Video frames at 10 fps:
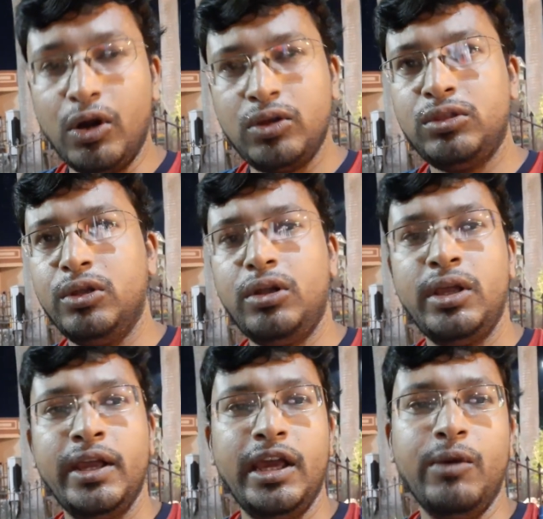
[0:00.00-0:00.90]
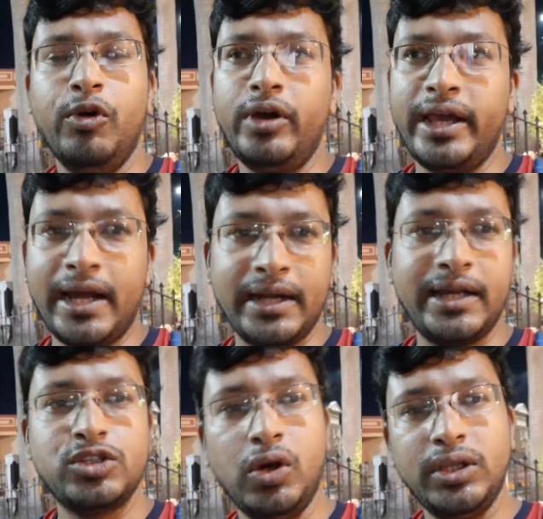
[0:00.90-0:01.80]
ঘটোত্তোলন এবং
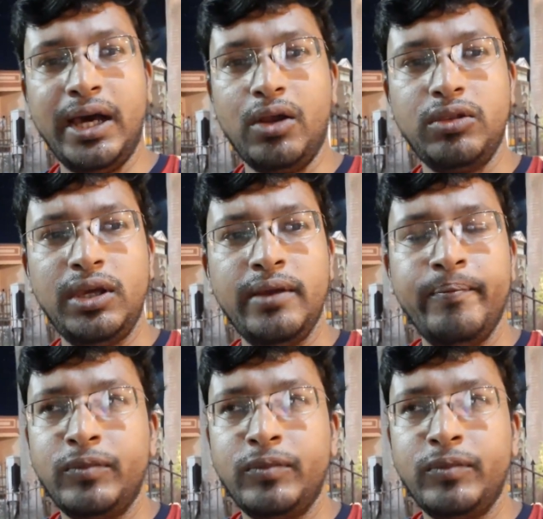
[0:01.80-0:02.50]
এখানকার সন্ধ্যা আরতি